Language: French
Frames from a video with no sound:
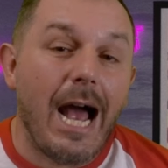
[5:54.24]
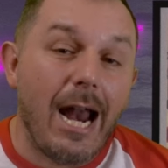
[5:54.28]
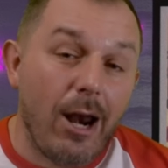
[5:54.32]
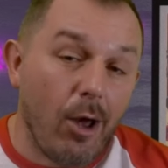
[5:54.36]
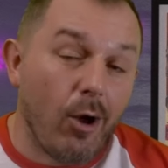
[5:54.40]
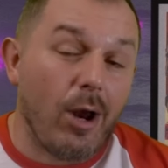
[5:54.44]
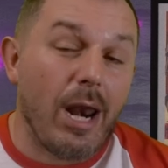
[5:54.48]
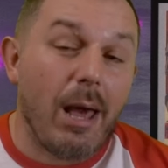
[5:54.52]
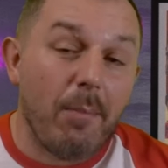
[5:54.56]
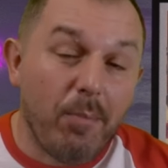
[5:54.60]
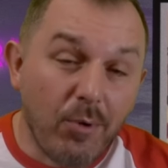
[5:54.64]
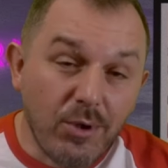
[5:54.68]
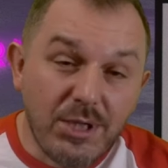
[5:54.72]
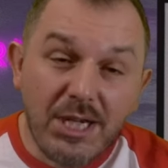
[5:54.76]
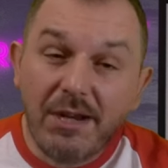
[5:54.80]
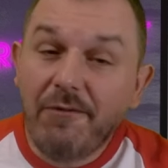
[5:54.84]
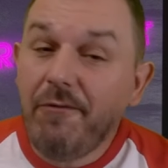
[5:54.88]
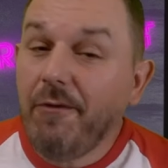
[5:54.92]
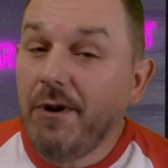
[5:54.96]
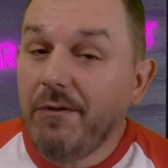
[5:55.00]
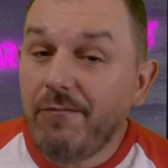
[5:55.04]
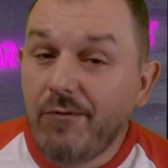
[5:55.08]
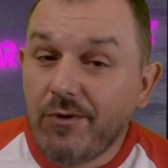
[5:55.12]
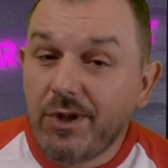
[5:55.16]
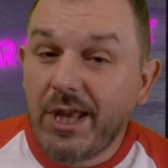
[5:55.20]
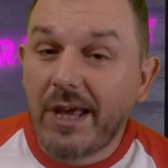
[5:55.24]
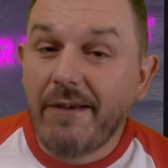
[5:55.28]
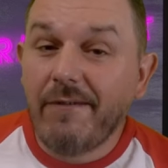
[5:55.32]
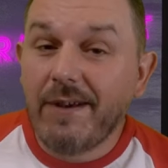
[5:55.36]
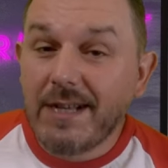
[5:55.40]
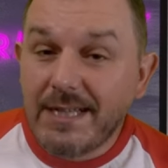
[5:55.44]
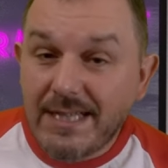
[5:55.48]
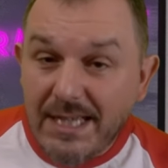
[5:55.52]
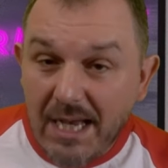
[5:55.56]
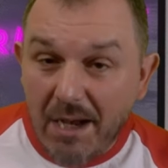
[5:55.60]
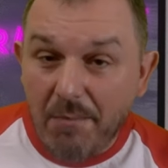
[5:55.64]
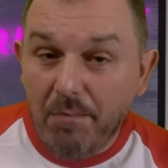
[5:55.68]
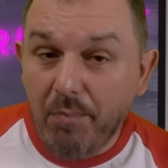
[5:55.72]
Alors la prochaine fois que vous
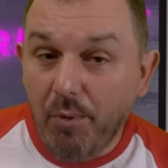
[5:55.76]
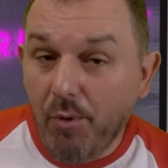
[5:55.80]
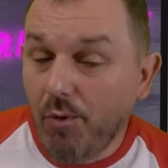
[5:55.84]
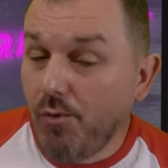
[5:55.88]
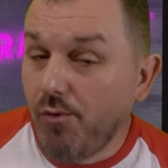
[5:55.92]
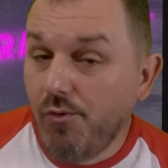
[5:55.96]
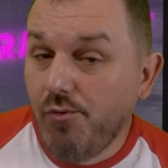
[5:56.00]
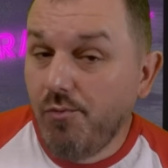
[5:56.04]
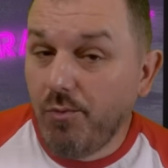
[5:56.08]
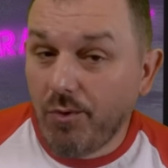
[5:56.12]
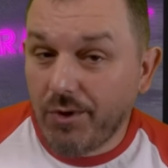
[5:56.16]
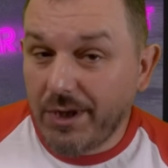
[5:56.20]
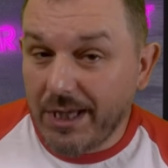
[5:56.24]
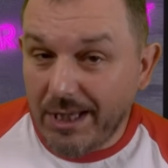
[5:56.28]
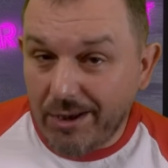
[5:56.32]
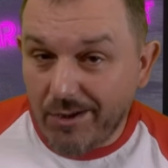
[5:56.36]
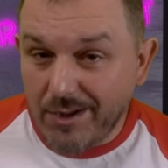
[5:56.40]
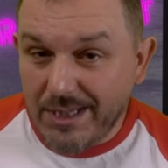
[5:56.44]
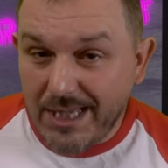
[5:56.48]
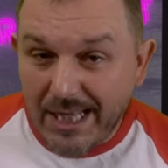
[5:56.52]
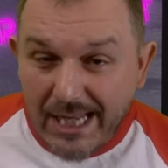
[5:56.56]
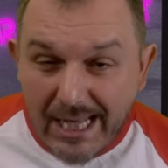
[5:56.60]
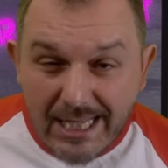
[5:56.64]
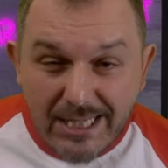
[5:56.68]
traversez un pont ou montez dans un